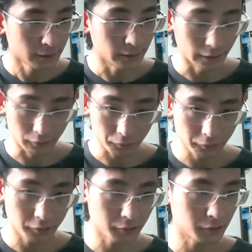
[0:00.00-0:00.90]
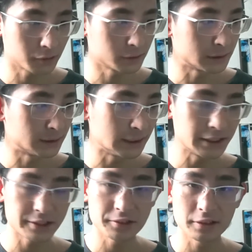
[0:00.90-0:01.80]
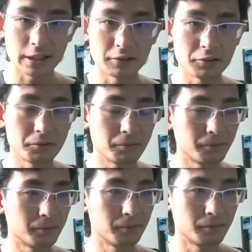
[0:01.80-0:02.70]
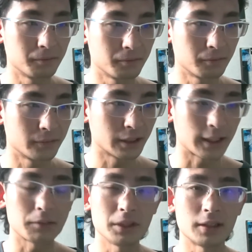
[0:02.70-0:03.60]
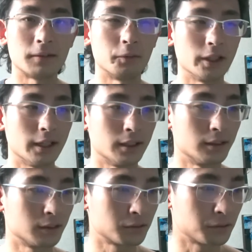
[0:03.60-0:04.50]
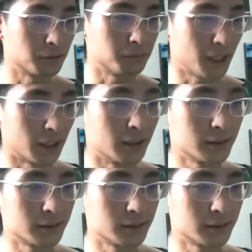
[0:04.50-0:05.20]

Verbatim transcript: でね、この人中編をだけ見てでもね、このまあ、